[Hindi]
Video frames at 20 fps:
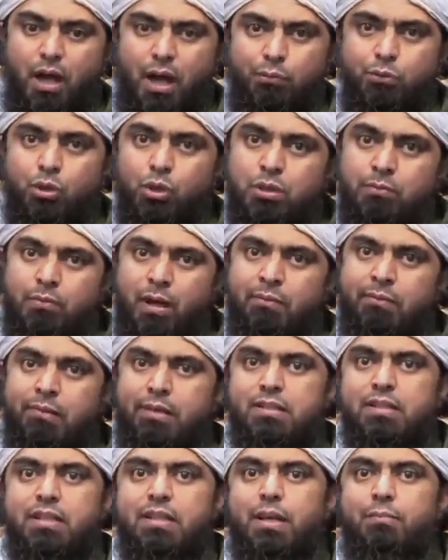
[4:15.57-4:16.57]
हम तो तमाम
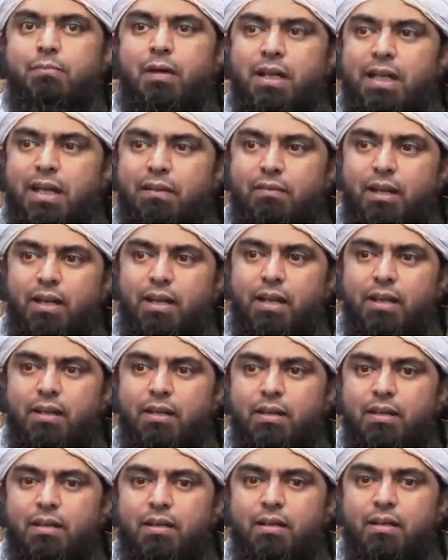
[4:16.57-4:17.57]
रिलीजन के मानने वाले हैं
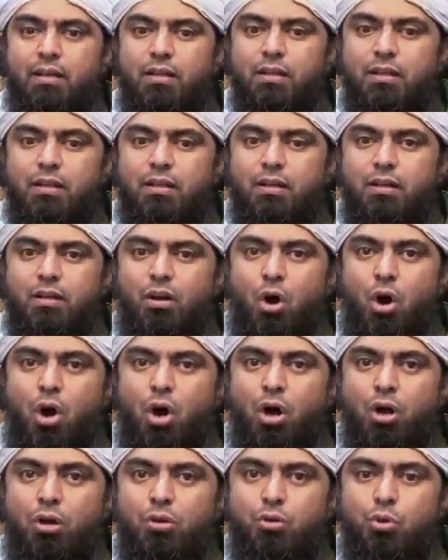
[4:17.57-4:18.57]

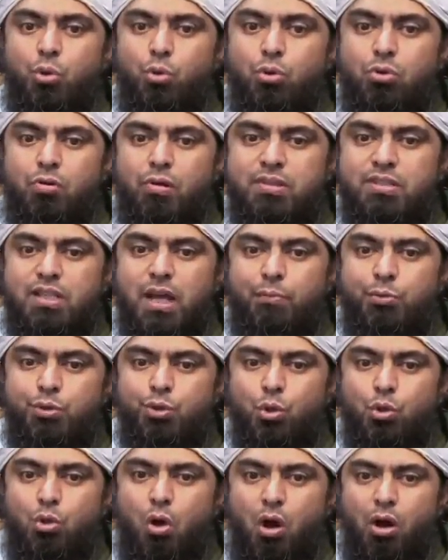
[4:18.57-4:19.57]
और ट्रू कॉन्सेप्ट
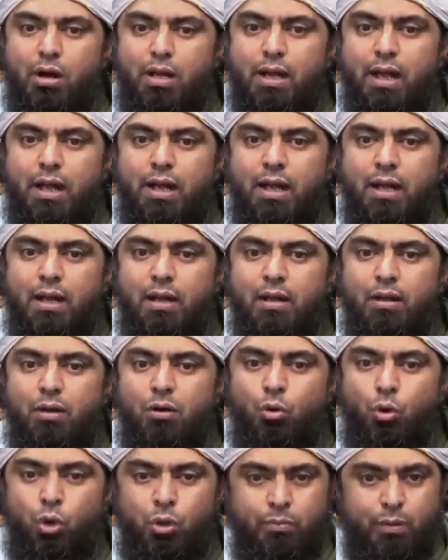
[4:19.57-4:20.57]
जो गॉड का है
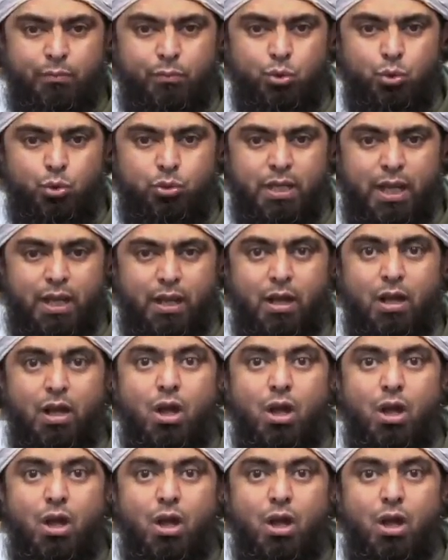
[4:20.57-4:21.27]
उनमें मौजूद है